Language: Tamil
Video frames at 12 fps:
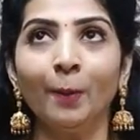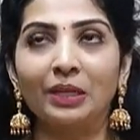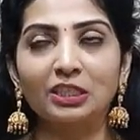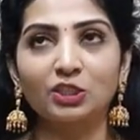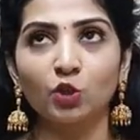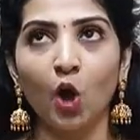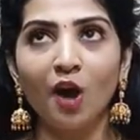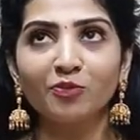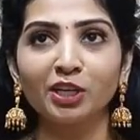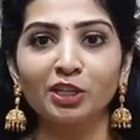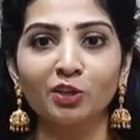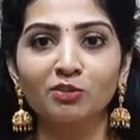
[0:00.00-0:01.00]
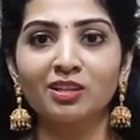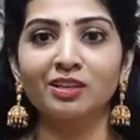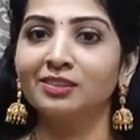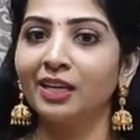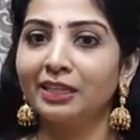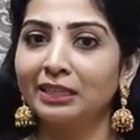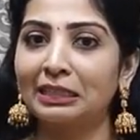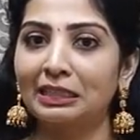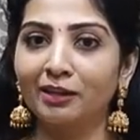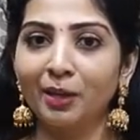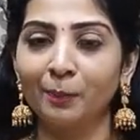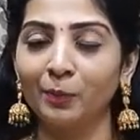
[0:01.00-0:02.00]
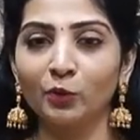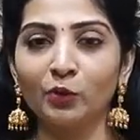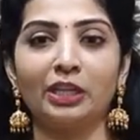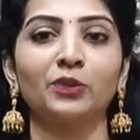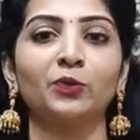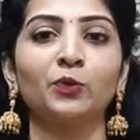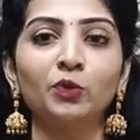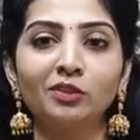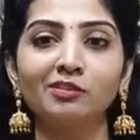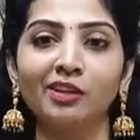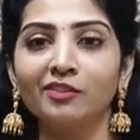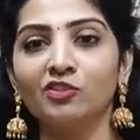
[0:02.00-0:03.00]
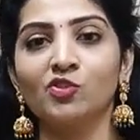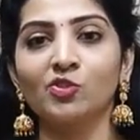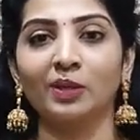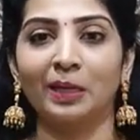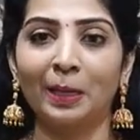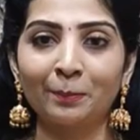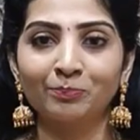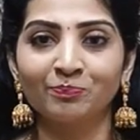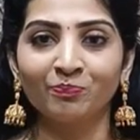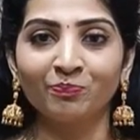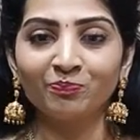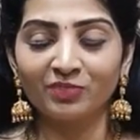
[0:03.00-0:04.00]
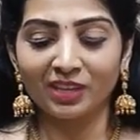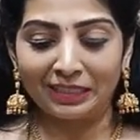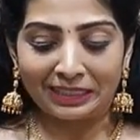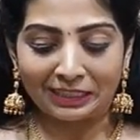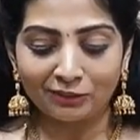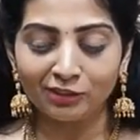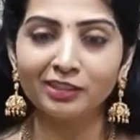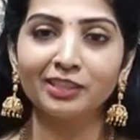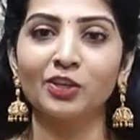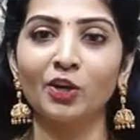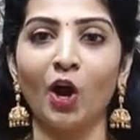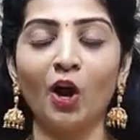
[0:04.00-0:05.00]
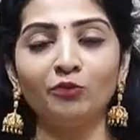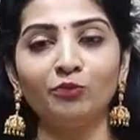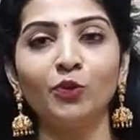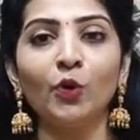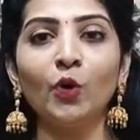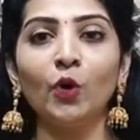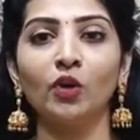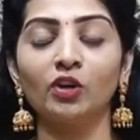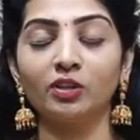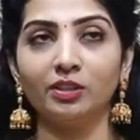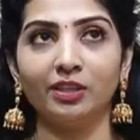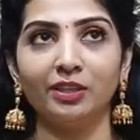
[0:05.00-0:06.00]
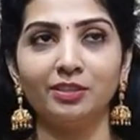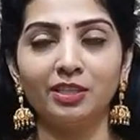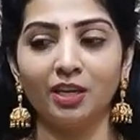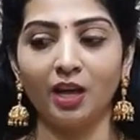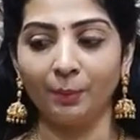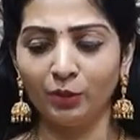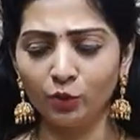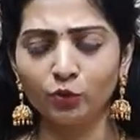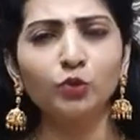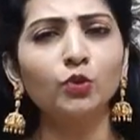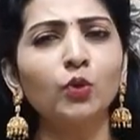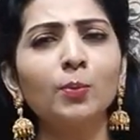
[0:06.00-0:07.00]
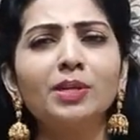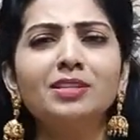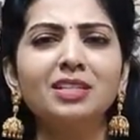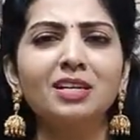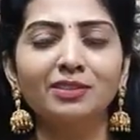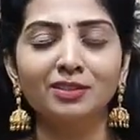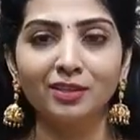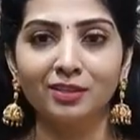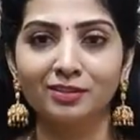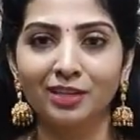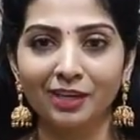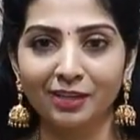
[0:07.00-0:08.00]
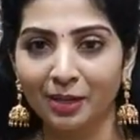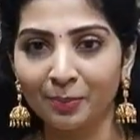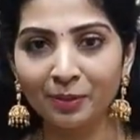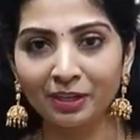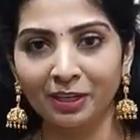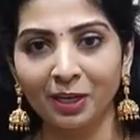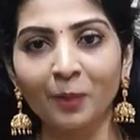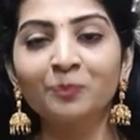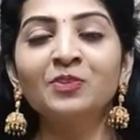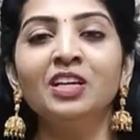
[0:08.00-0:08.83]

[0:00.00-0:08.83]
பட் சாஃப்ட் கட் ஆன் சில்க் தான் இன்னைக்கு நீங்கள் ட்ரே பண்ணணும்னு எங்கிட்ட கொடுத்துட்டாங்கன்னு வச்சுக்கோங்களேன் அன்னைக்கு வந்து எனக்கு அவ்வளோ ஈஸி அப்படி ஒரு டூ மினிட்ஸில் வந்து சாரி ட்ரை பண்ணிடலாம்